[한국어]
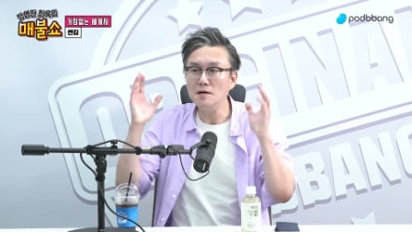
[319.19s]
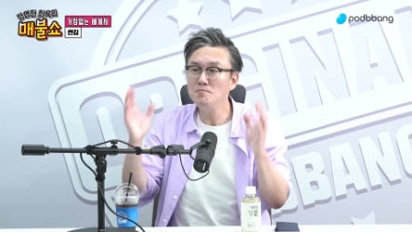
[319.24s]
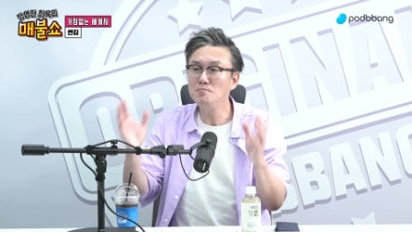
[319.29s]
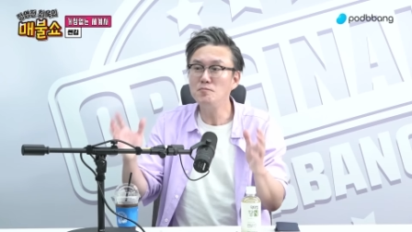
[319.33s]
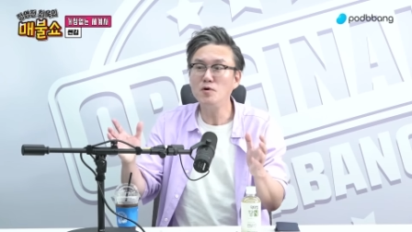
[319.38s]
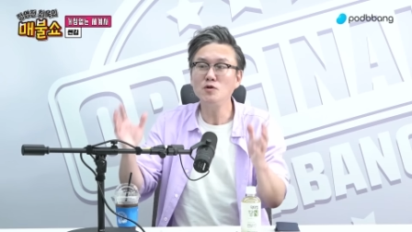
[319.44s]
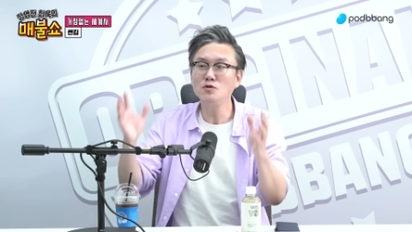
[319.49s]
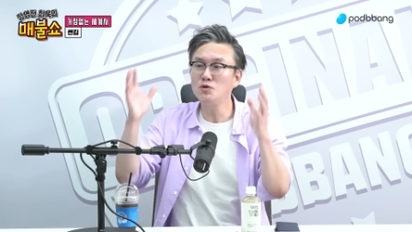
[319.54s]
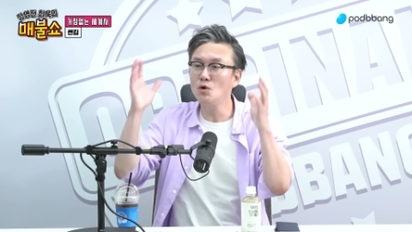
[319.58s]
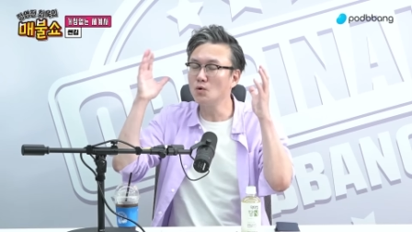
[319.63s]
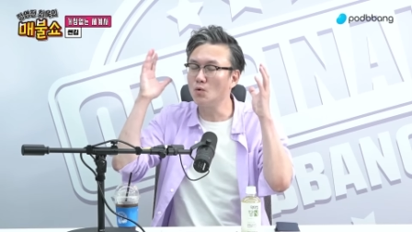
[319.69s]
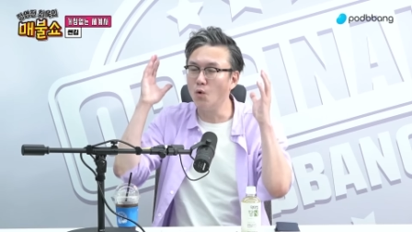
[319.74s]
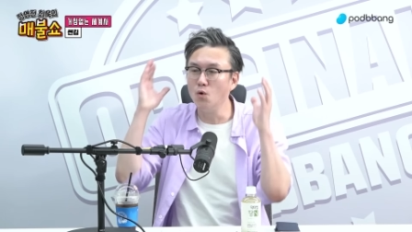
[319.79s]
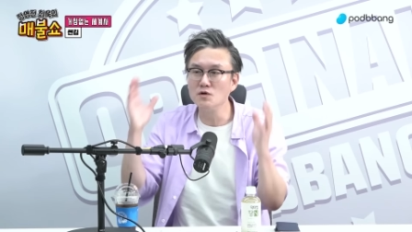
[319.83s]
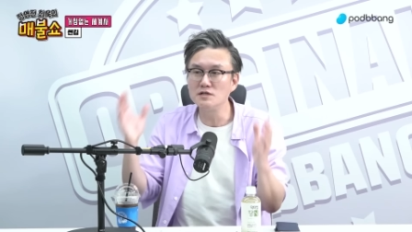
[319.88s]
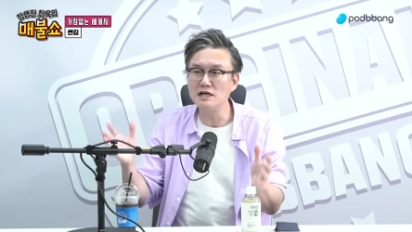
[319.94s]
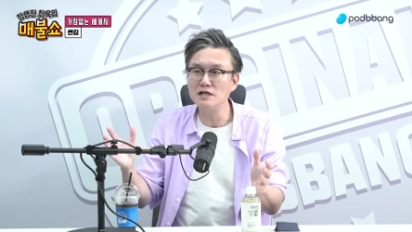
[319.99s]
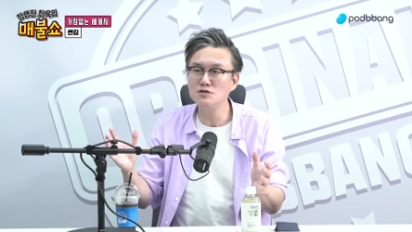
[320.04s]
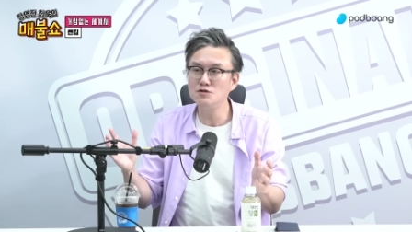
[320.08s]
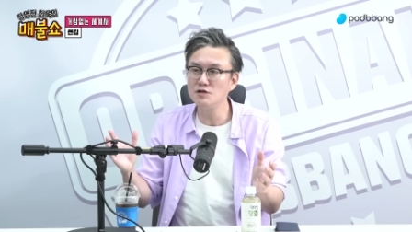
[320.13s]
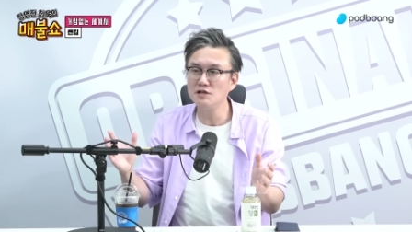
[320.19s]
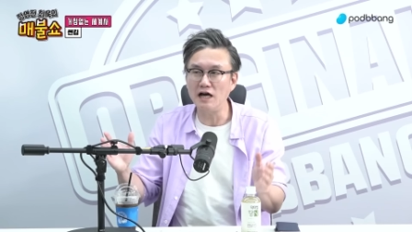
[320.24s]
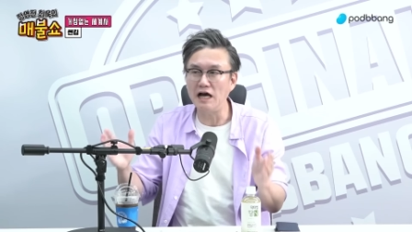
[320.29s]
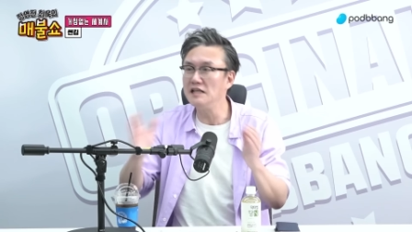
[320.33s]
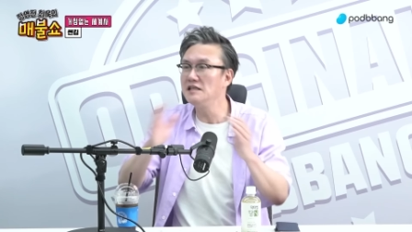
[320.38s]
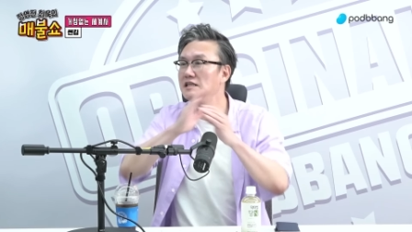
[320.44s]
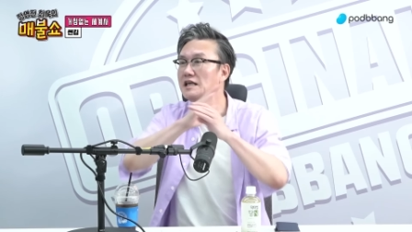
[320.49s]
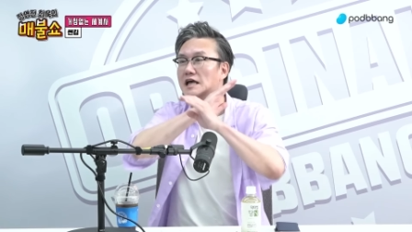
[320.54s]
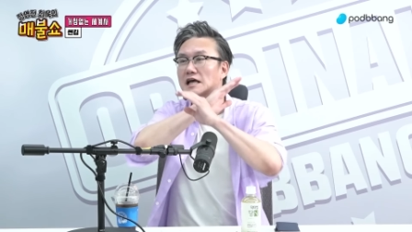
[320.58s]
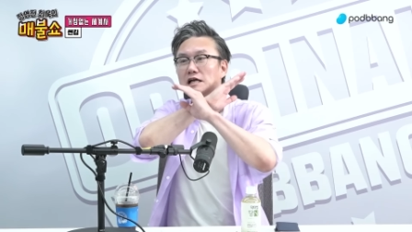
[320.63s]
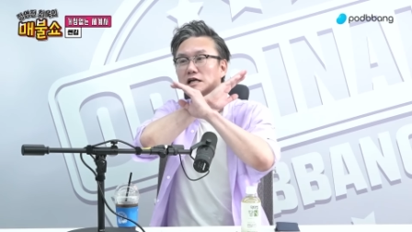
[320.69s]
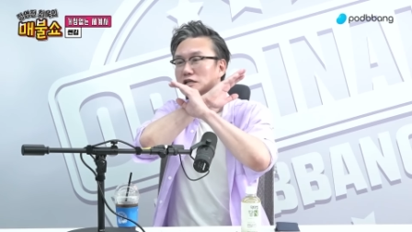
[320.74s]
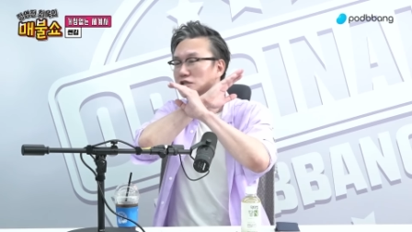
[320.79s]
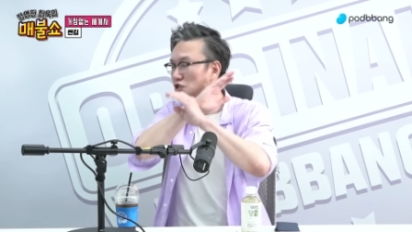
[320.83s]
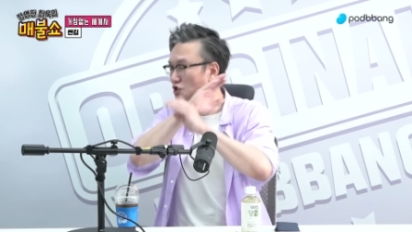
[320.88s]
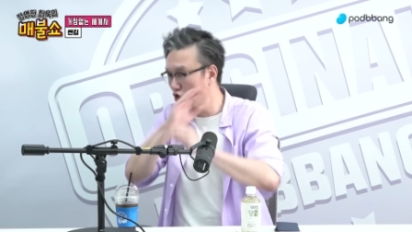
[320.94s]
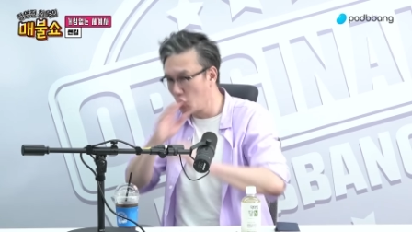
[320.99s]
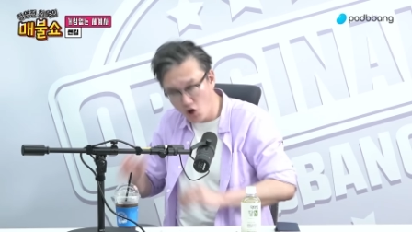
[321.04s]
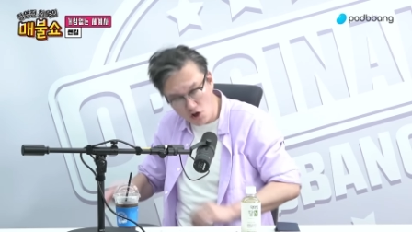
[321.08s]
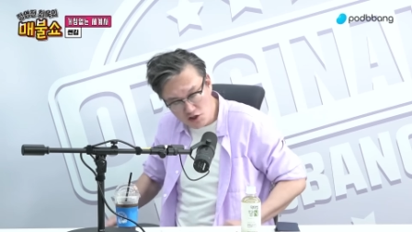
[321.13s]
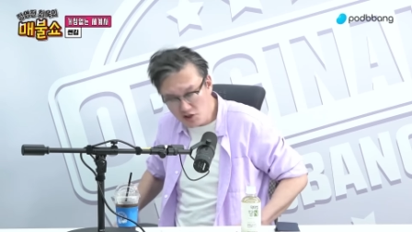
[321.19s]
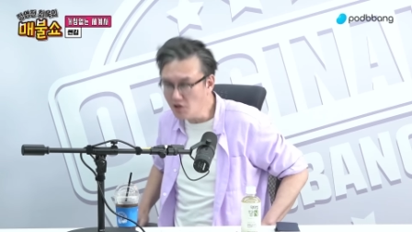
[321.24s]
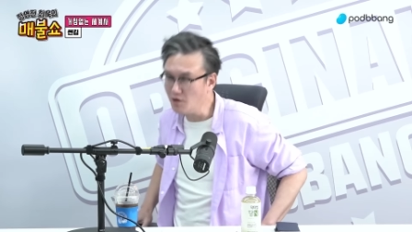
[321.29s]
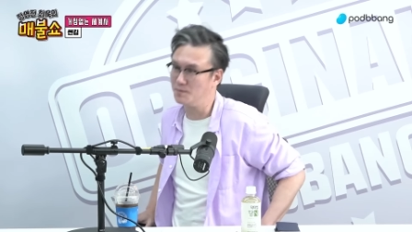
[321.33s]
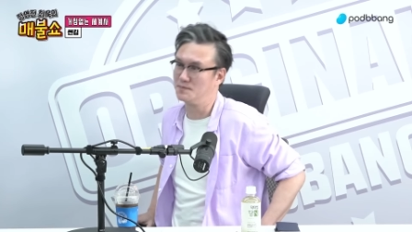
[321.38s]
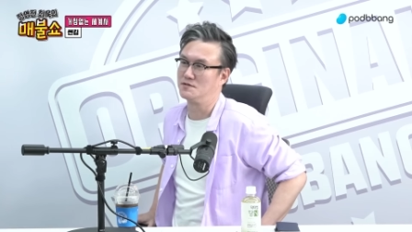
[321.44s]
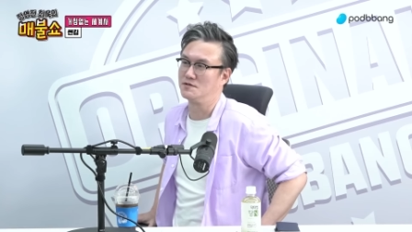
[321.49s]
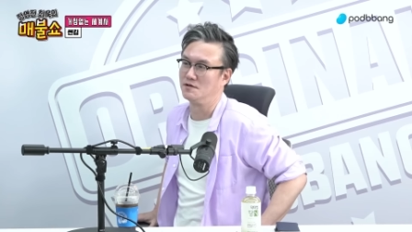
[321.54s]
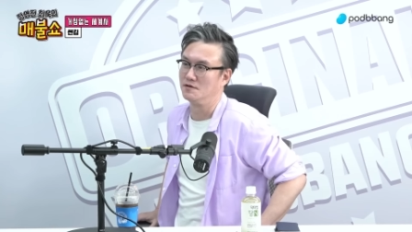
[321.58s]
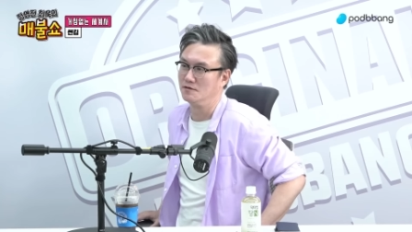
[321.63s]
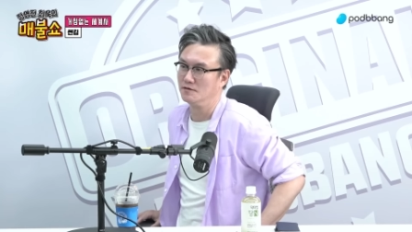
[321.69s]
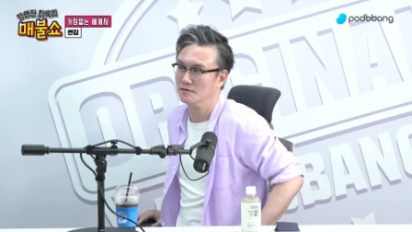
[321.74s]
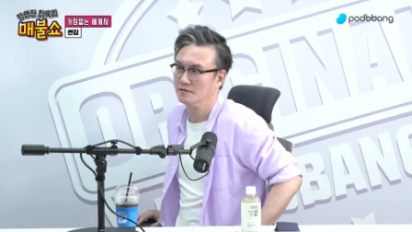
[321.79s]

한 번도 공산주의를 한 적이 없어요.